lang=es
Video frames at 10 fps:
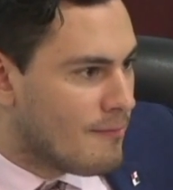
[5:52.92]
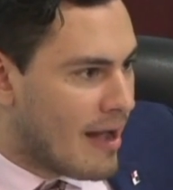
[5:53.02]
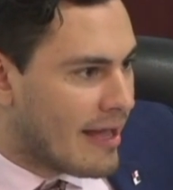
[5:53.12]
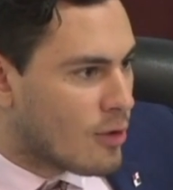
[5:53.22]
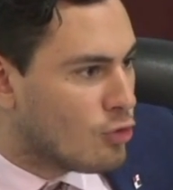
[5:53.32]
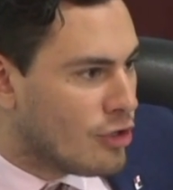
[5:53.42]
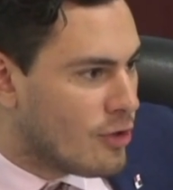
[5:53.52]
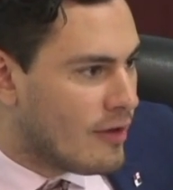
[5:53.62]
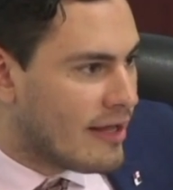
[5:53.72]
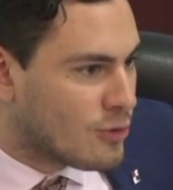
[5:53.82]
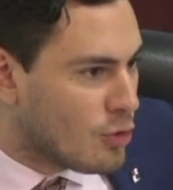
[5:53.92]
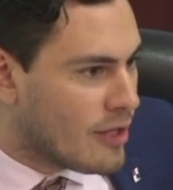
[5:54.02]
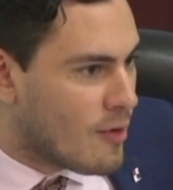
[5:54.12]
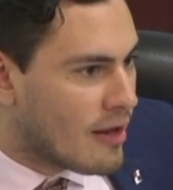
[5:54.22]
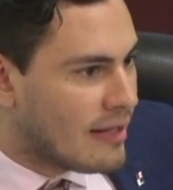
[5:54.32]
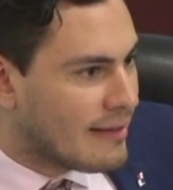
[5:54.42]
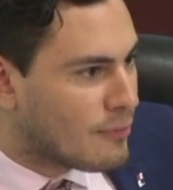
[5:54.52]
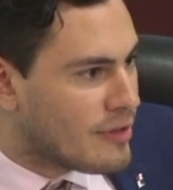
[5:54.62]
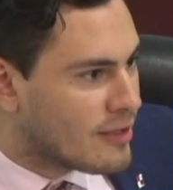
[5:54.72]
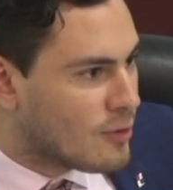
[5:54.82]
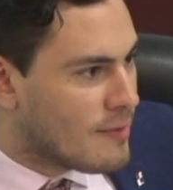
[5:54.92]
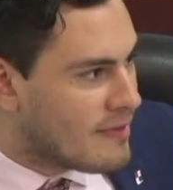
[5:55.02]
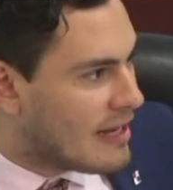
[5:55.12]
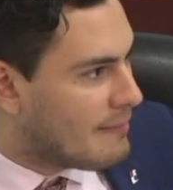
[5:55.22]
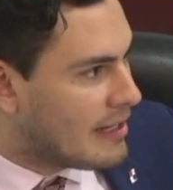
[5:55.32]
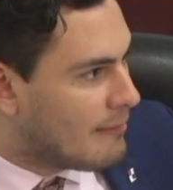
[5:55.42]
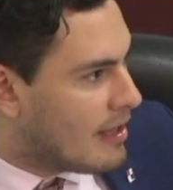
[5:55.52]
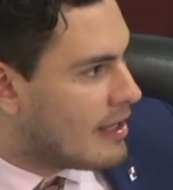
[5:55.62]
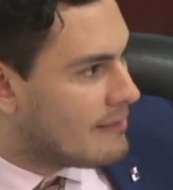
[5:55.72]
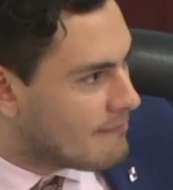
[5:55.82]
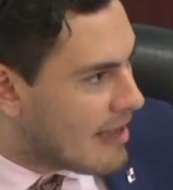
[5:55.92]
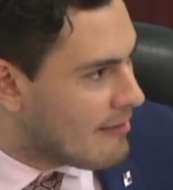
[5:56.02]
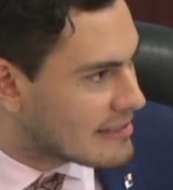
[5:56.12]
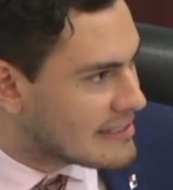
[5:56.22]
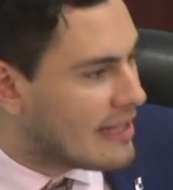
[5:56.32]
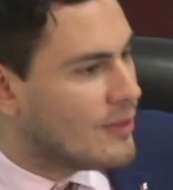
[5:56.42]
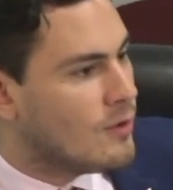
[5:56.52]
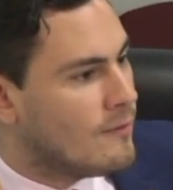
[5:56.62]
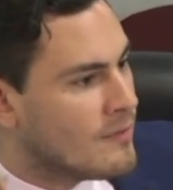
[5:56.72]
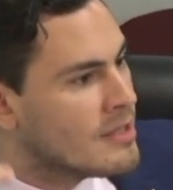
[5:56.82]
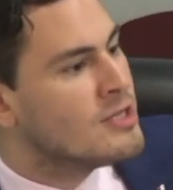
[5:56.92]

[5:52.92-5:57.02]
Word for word: más escondido de la historia, igual que el anteproyecto de Minera Panamá, va avanzando.